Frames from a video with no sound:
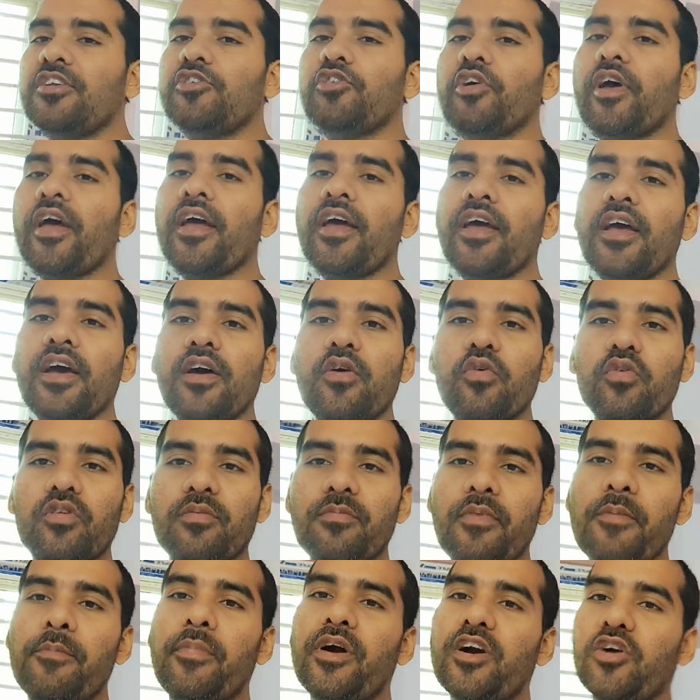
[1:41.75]
जो है
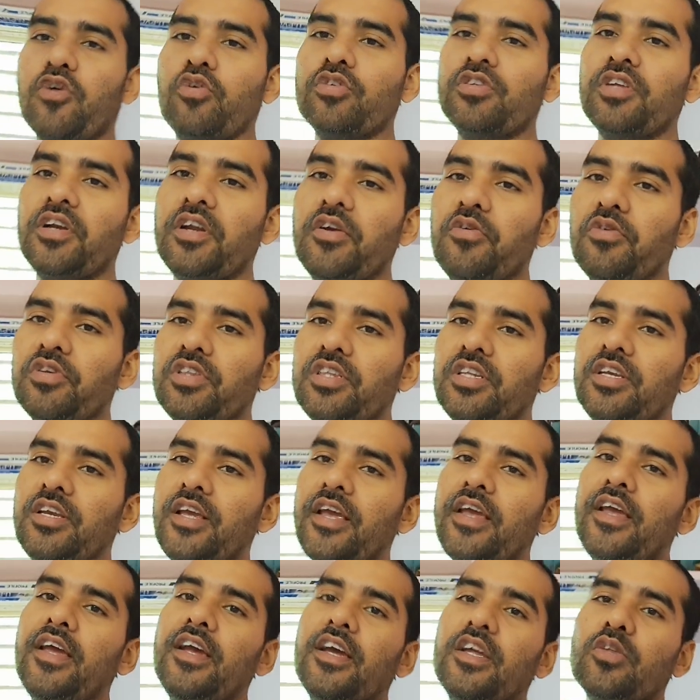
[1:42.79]
उसमें बढ़ोतरी होती
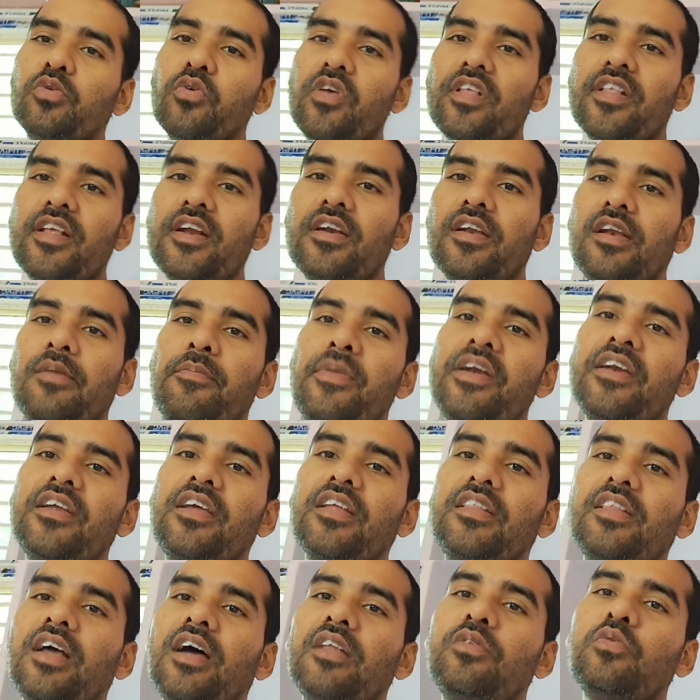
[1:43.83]
है तो इस सेटलमेंट के
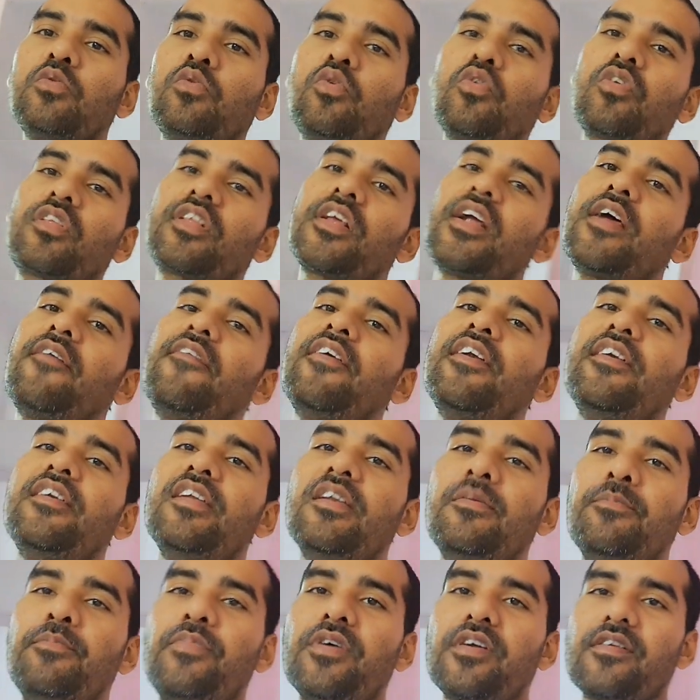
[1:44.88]
तहत उनको
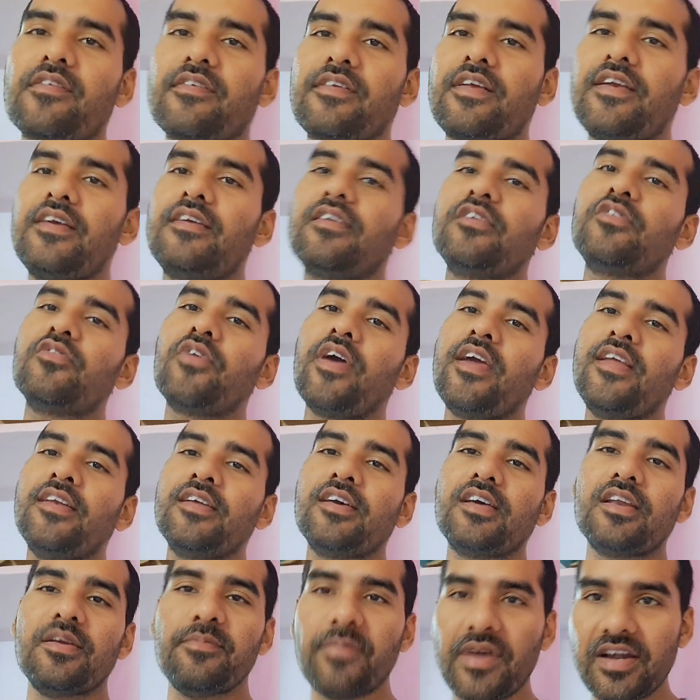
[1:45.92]
सेवेंटीन परसेंट जो है
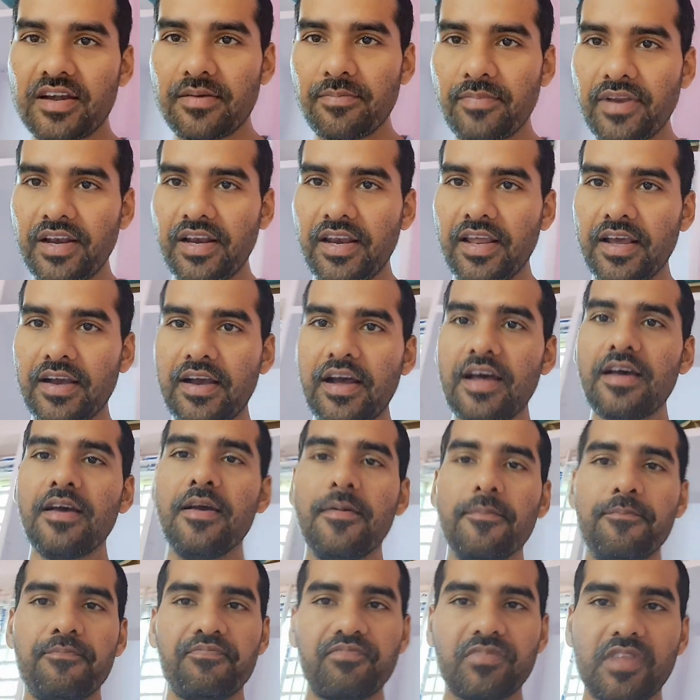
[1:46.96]
इंक्रीमेंट मिलने का
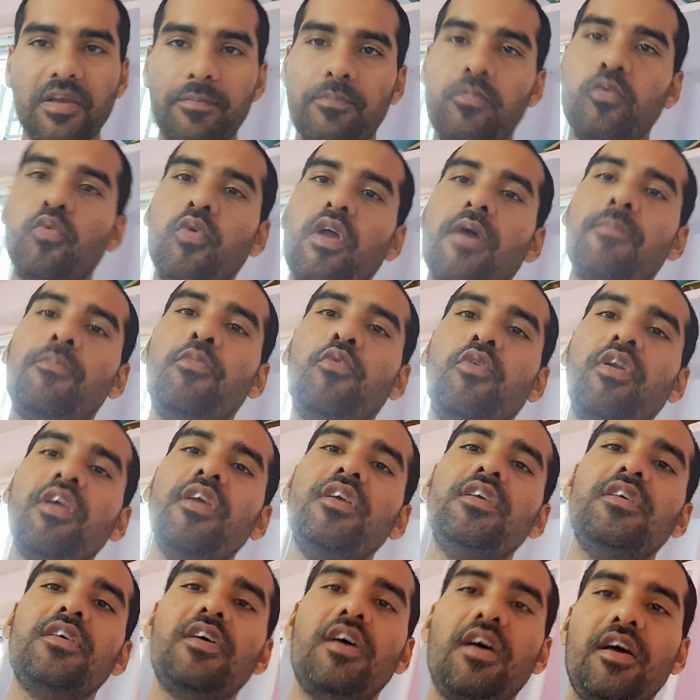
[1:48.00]
पूरा पूरी
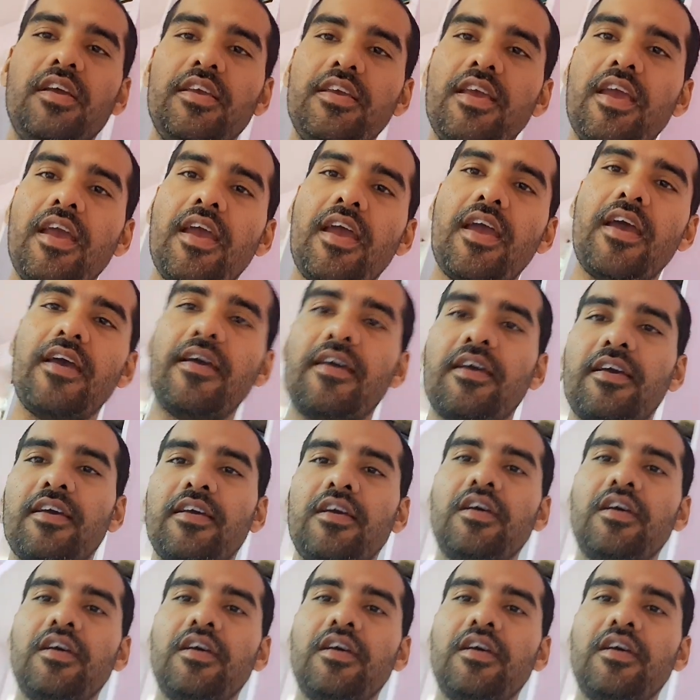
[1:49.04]
ये है